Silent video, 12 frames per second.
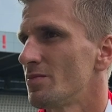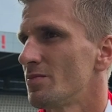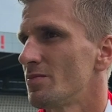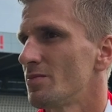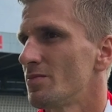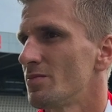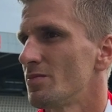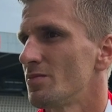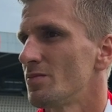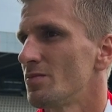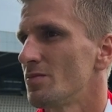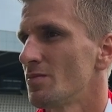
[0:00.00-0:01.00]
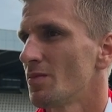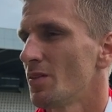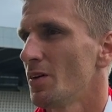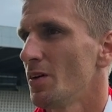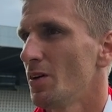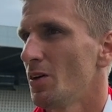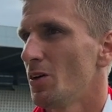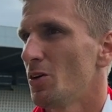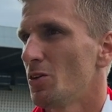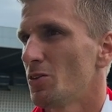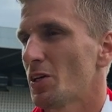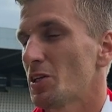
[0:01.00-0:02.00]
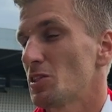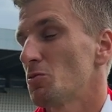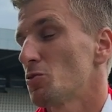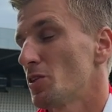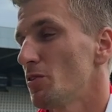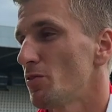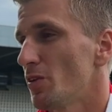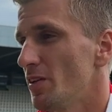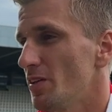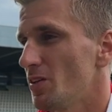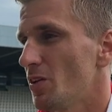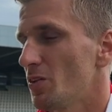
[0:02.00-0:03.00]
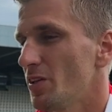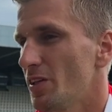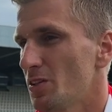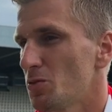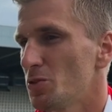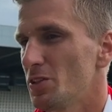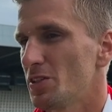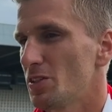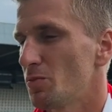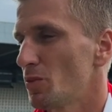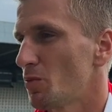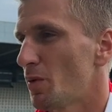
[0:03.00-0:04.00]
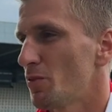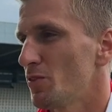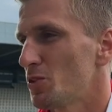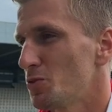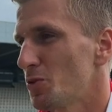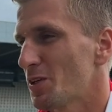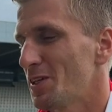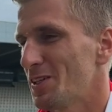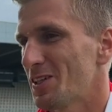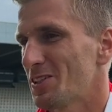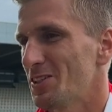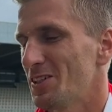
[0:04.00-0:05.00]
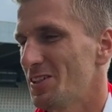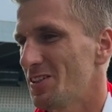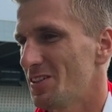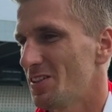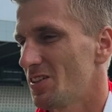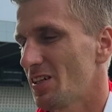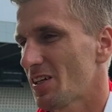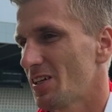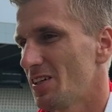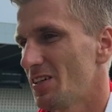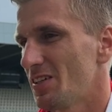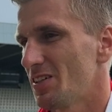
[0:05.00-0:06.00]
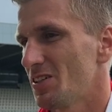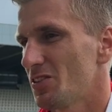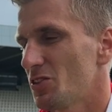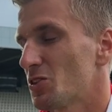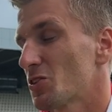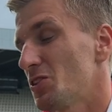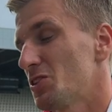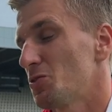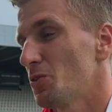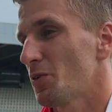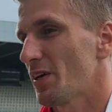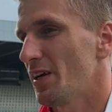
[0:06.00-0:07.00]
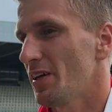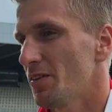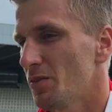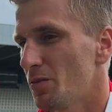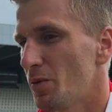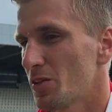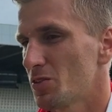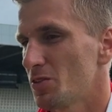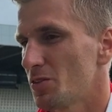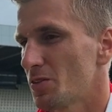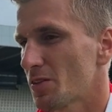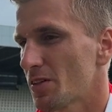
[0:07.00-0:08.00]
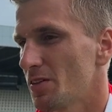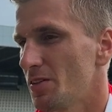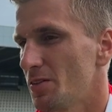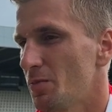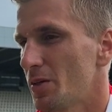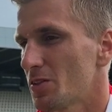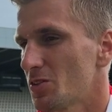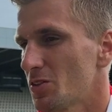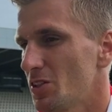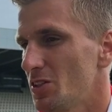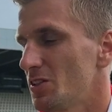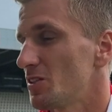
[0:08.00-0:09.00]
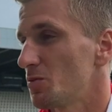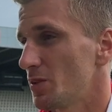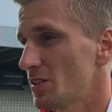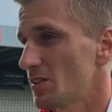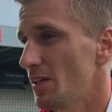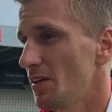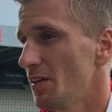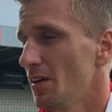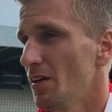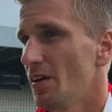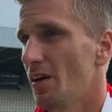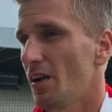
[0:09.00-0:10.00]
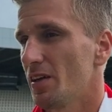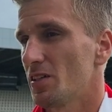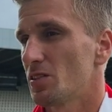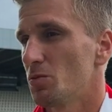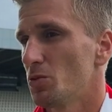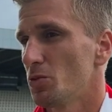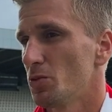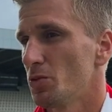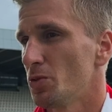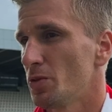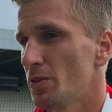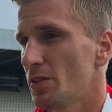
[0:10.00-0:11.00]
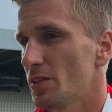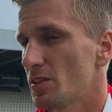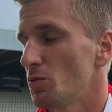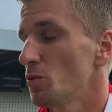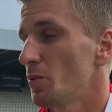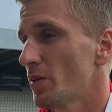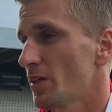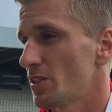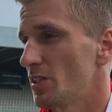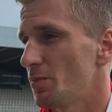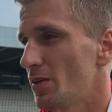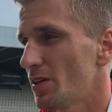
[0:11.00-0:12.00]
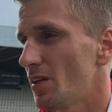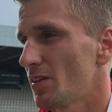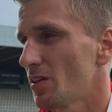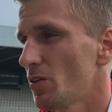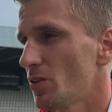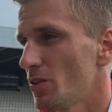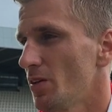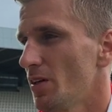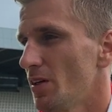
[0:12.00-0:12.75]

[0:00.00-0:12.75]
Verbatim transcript: styl bycia? tak jsem tu zadowolony. Rodina tu žije se mnou, mám dvě cůrky, takže e, tak e, všechno je tu OK, bardzo, e, bardzo těší se z města, ale jsem tu, jsem tu pilkařem a dlatego,